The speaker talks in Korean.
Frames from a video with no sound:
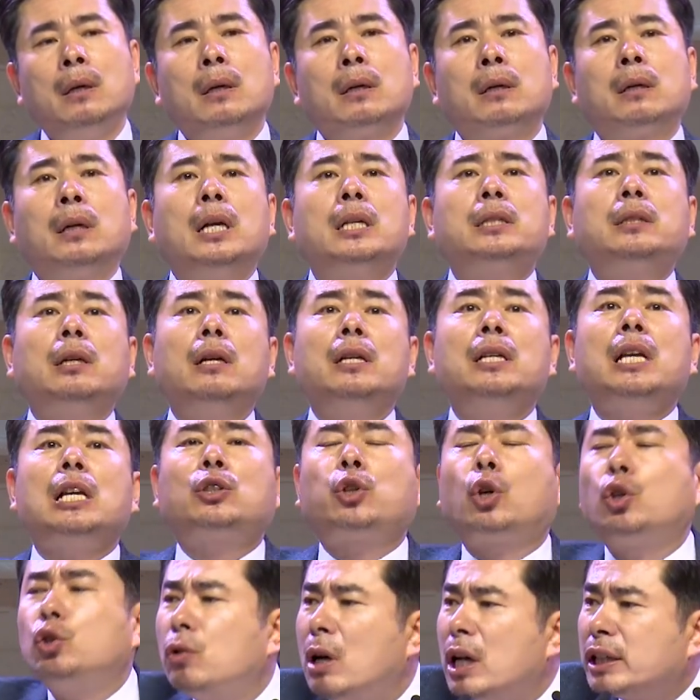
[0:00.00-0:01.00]
그래서 이제
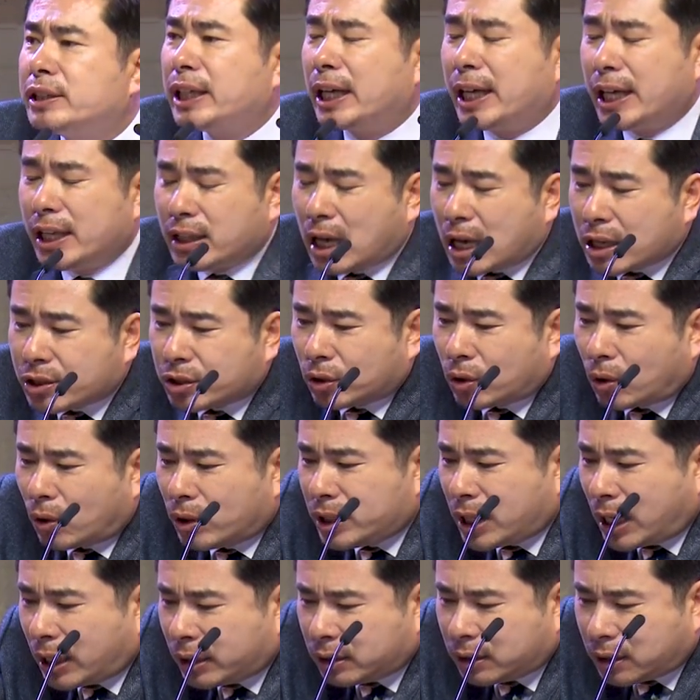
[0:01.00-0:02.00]
초등학생이 나서로
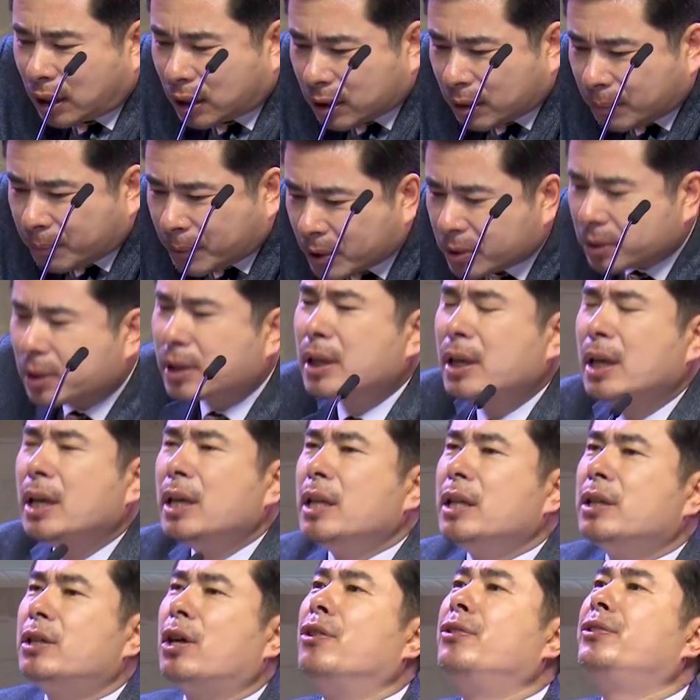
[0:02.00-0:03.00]
이제
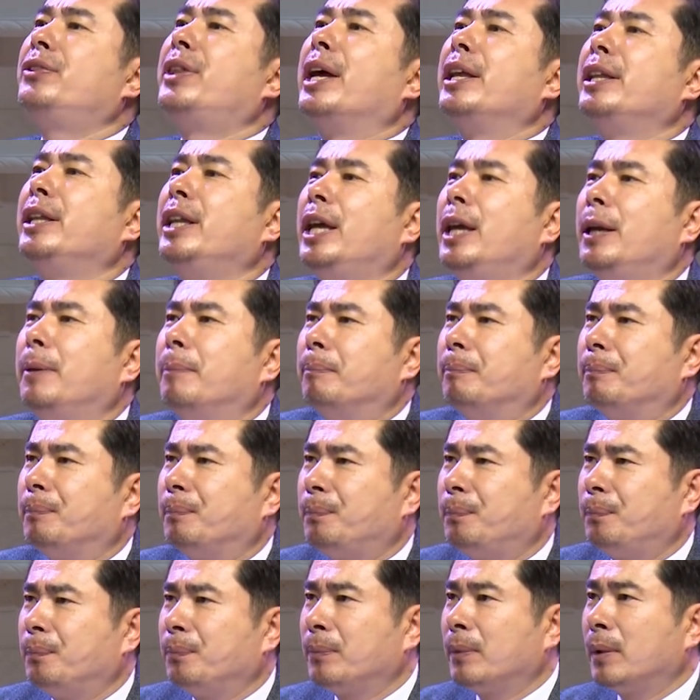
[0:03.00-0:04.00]
선생님
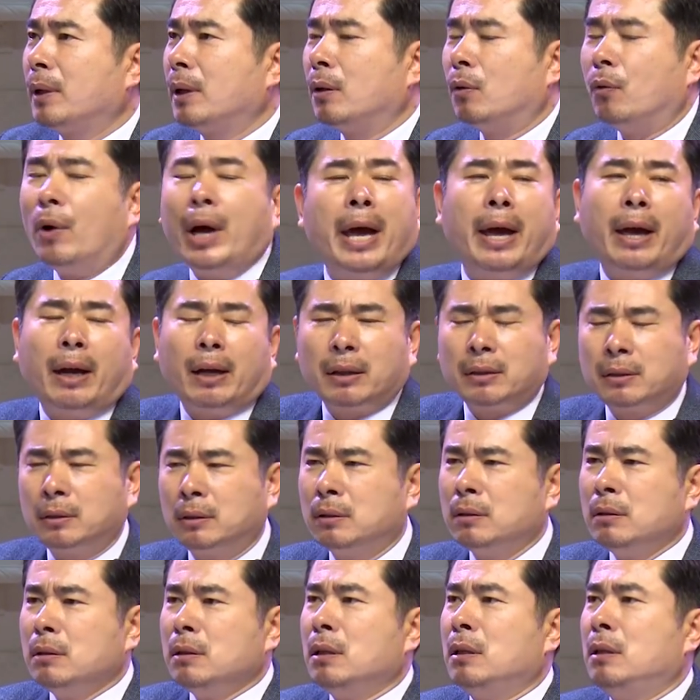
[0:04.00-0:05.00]

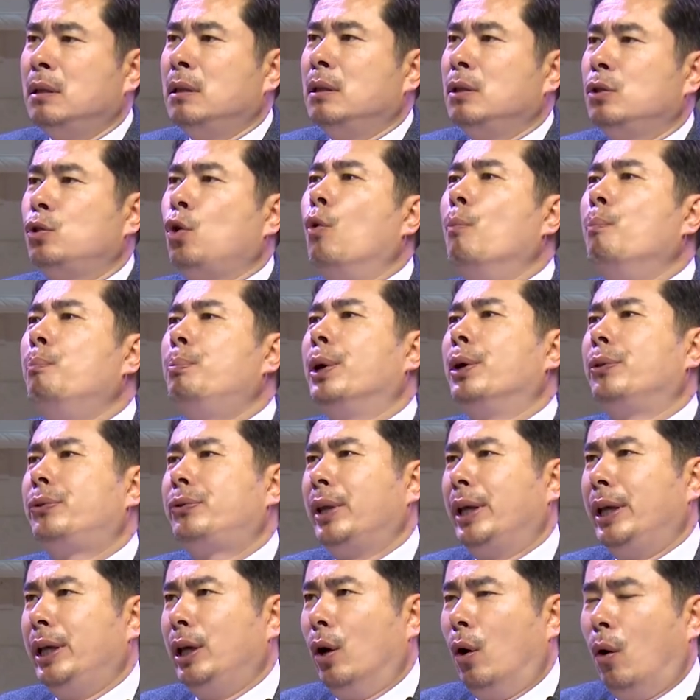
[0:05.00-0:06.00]
왜손돈
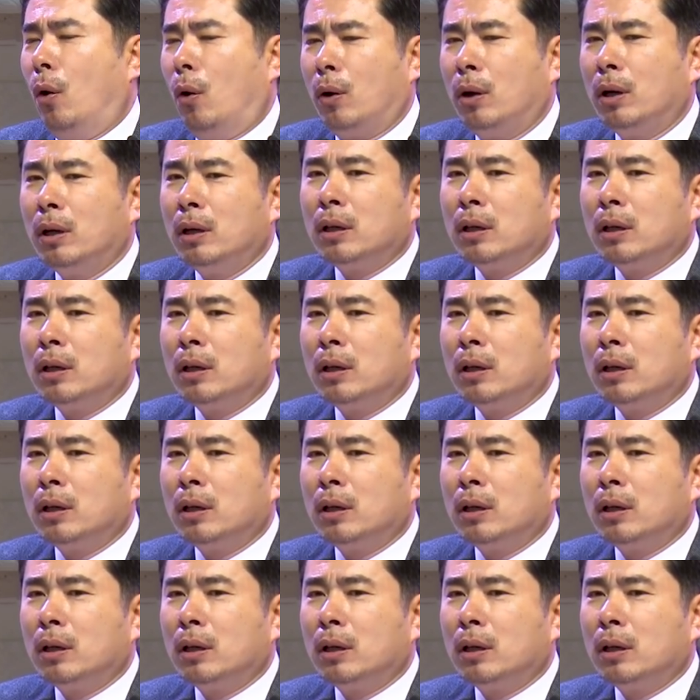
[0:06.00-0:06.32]
벼세요?